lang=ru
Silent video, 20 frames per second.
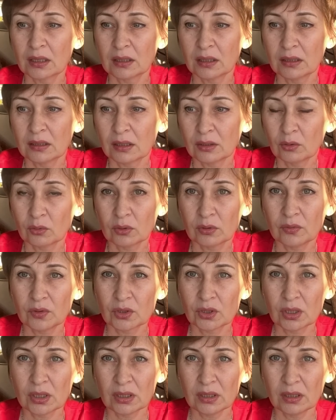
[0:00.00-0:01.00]
она дает
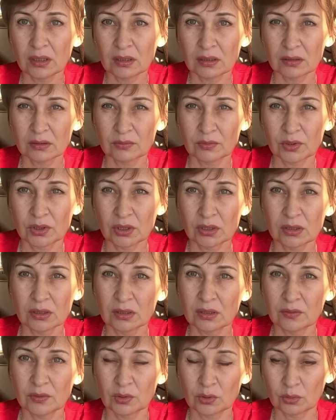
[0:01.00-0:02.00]
движение в
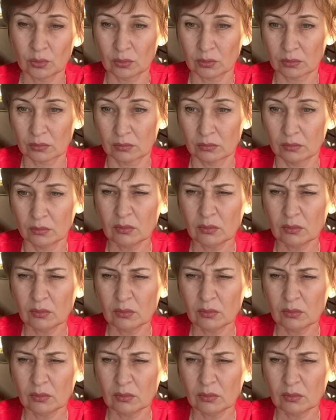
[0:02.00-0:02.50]
жизни и все.